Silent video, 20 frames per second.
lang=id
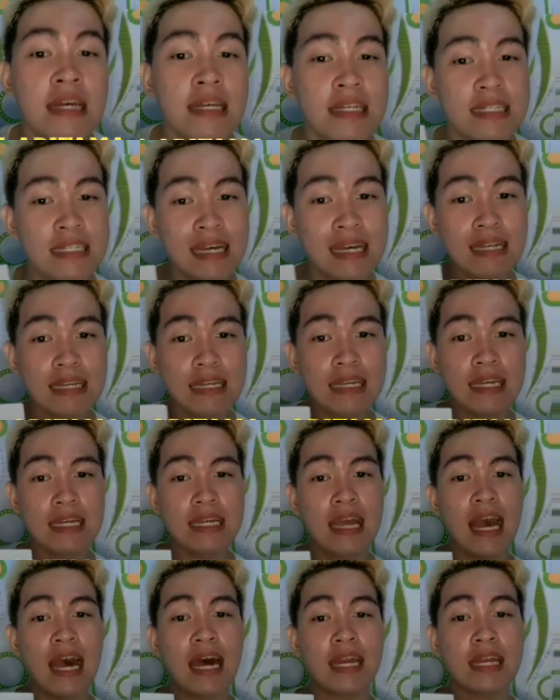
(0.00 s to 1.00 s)
jadi ini
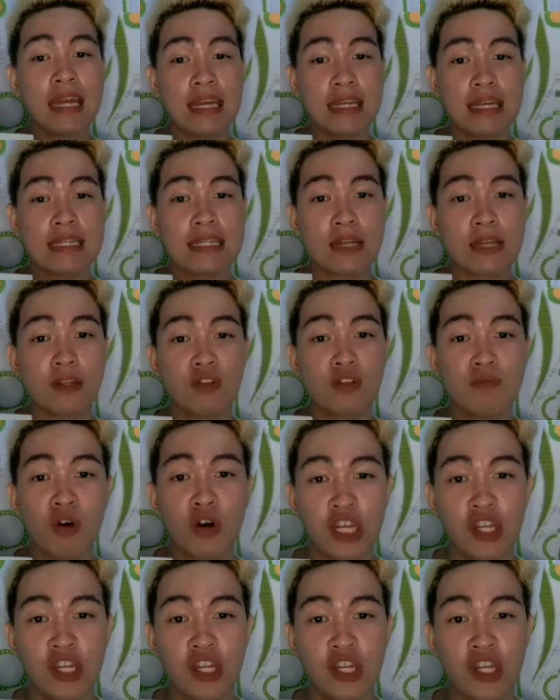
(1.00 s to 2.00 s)
harganya satu box
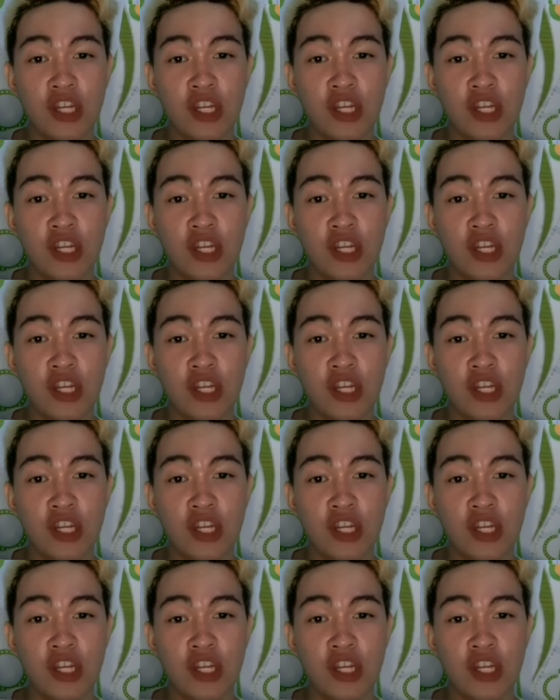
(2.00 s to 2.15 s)
itu